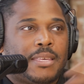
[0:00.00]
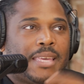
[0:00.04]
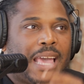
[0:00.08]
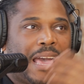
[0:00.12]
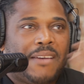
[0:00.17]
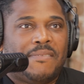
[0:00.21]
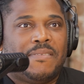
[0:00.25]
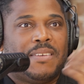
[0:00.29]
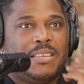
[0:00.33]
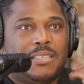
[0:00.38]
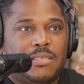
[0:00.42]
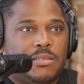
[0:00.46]
qu'il y
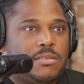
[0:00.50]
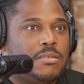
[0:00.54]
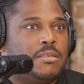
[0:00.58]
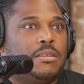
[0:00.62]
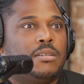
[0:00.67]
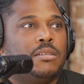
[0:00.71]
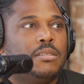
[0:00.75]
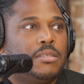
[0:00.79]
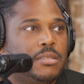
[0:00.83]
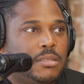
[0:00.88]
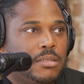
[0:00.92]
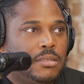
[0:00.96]
avait
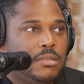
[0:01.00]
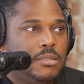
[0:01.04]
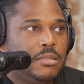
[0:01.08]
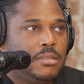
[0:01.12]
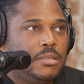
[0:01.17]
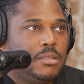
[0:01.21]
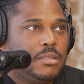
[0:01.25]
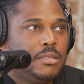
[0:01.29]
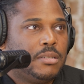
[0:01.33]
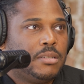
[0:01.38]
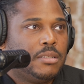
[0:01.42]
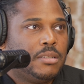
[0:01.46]
ça. OK.
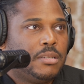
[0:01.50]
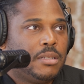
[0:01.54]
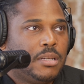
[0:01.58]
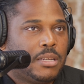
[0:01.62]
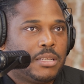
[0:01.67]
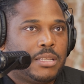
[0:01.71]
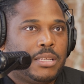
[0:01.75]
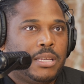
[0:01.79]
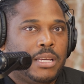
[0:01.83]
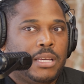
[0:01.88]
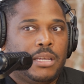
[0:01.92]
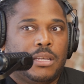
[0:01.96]
Puis,
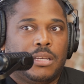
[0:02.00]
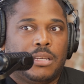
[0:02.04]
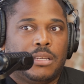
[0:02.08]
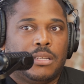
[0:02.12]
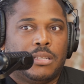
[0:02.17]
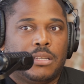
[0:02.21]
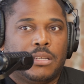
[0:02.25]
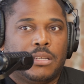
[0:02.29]
comment tu comment